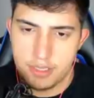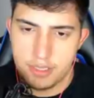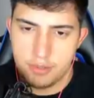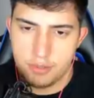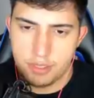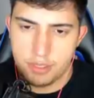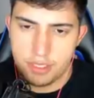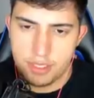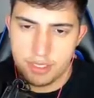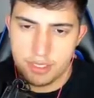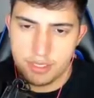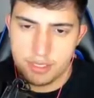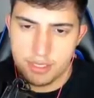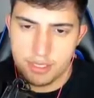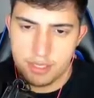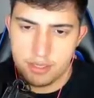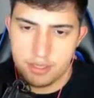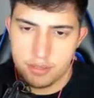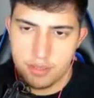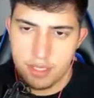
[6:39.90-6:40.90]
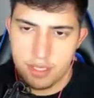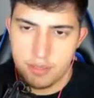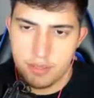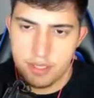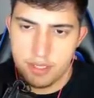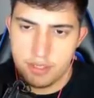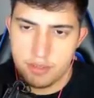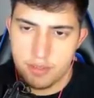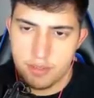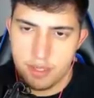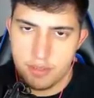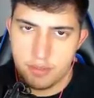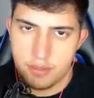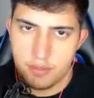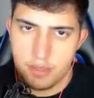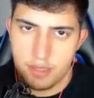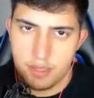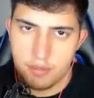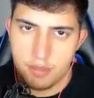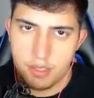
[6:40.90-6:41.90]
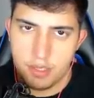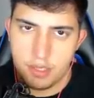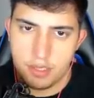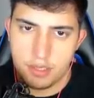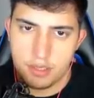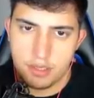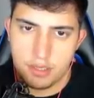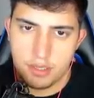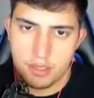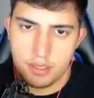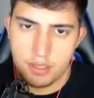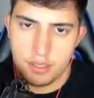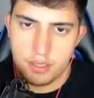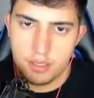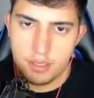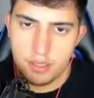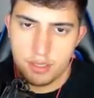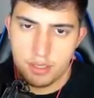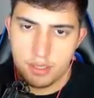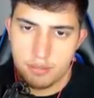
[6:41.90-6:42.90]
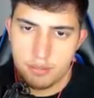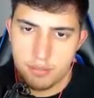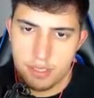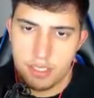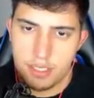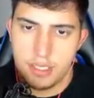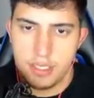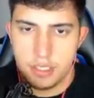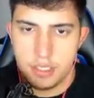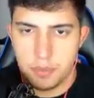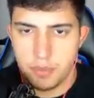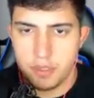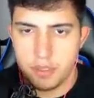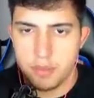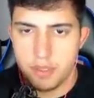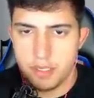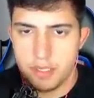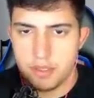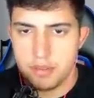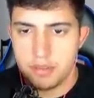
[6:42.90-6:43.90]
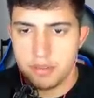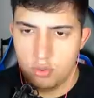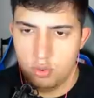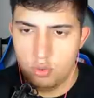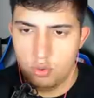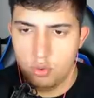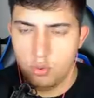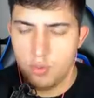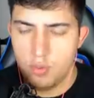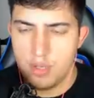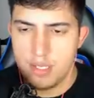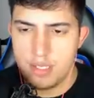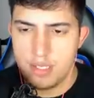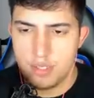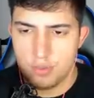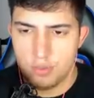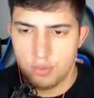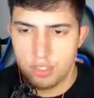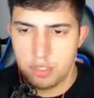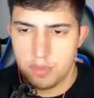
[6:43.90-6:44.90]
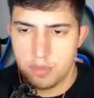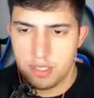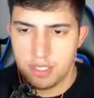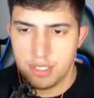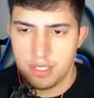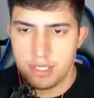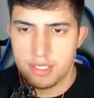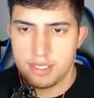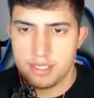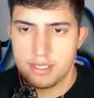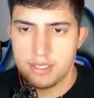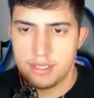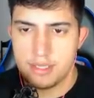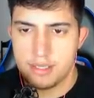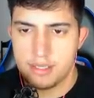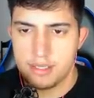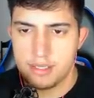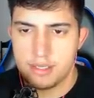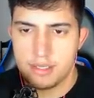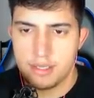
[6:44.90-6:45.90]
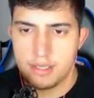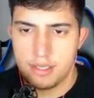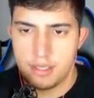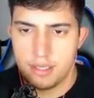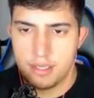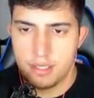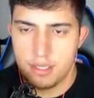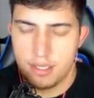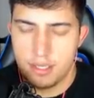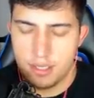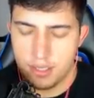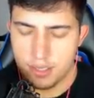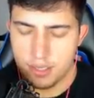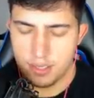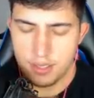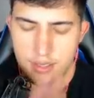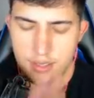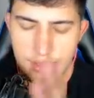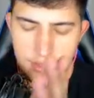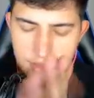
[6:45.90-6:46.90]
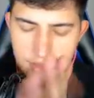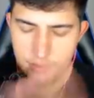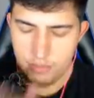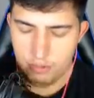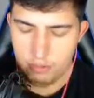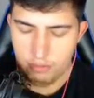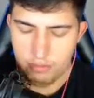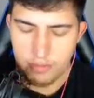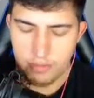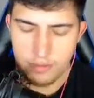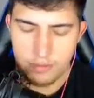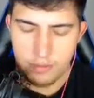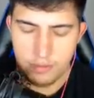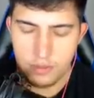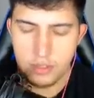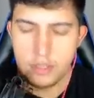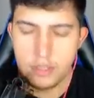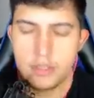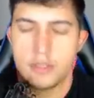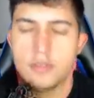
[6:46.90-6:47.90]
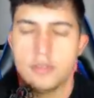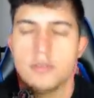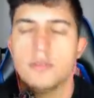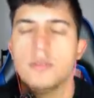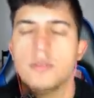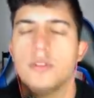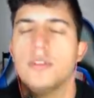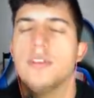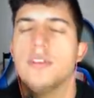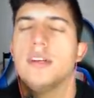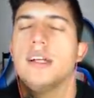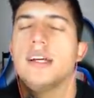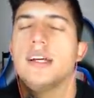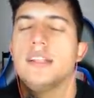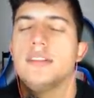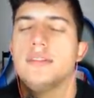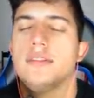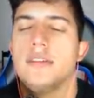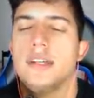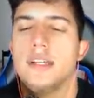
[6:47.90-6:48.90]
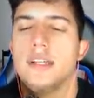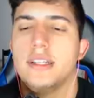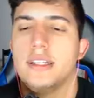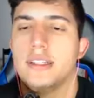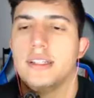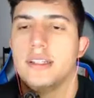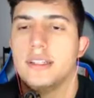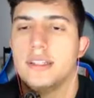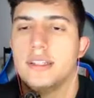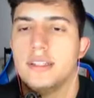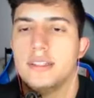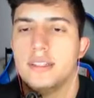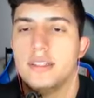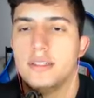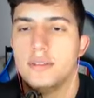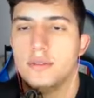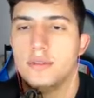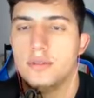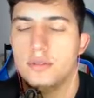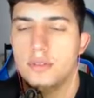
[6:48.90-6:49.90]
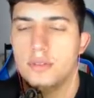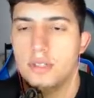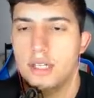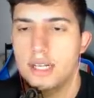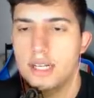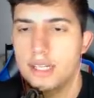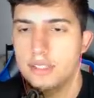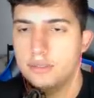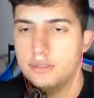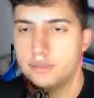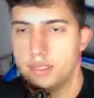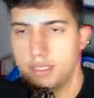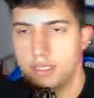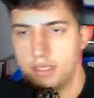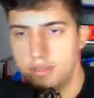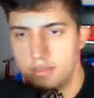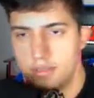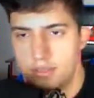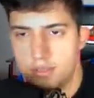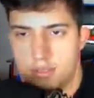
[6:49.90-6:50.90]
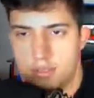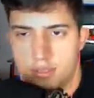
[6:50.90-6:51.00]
Cinco chances, é isso mesmo? É isso mesmo. Então, bora. Brilhante, pelo menos. Duas últimas chances. Por favor, um dourado, vai. Um dourado, mano.